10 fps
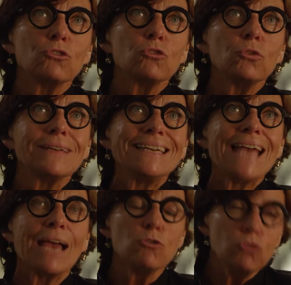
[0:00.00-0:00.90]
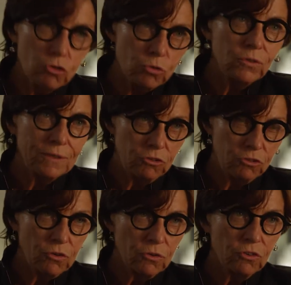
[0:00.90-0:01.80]
chose Il y a une chose qui
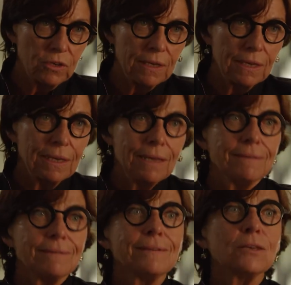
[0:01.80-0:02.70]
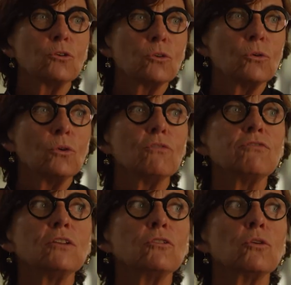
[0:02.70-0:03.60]
change, c'est que le
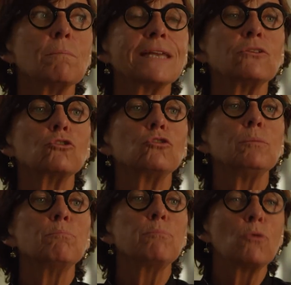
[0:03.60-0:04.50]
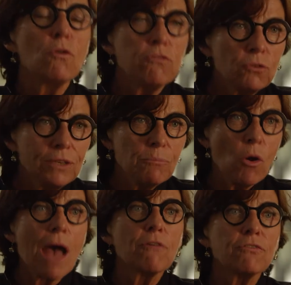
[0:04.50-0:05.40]
fait que maintenant je suis
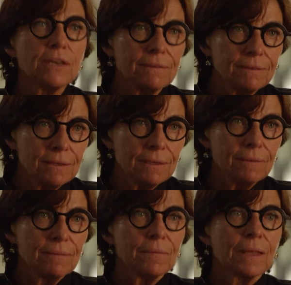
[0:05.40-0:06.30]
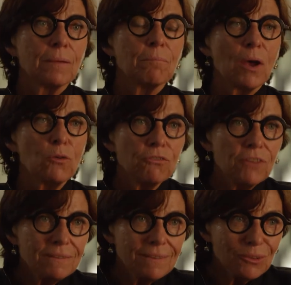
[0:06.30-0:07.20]
profondément affectée par le
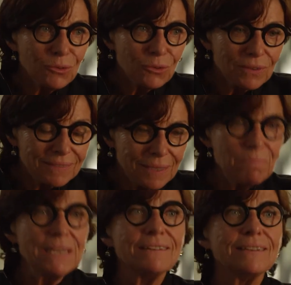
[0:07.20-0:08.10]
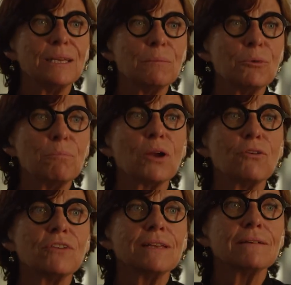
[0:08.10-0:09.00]
fait d'aimer les animaux, par le
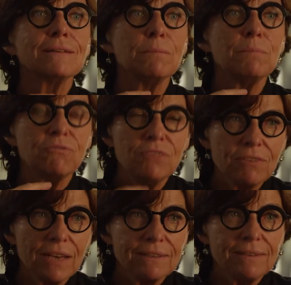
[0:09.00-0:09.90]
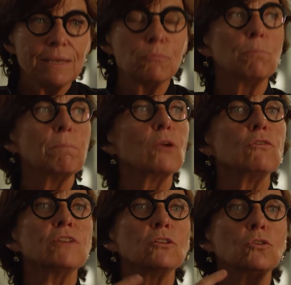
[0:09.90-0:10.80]
fait d'aimer vivre avec des animaux, par le
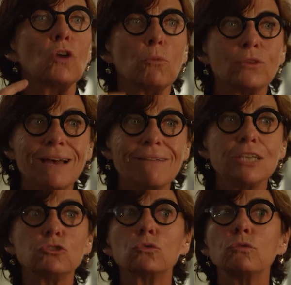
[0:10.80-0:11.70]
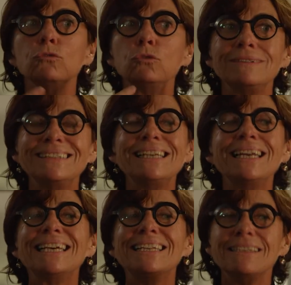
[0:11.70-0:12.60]
fait que dans mon travail je trouve utile
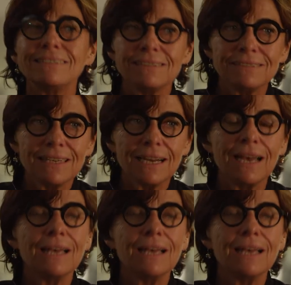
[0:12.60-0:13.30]
et nécessaire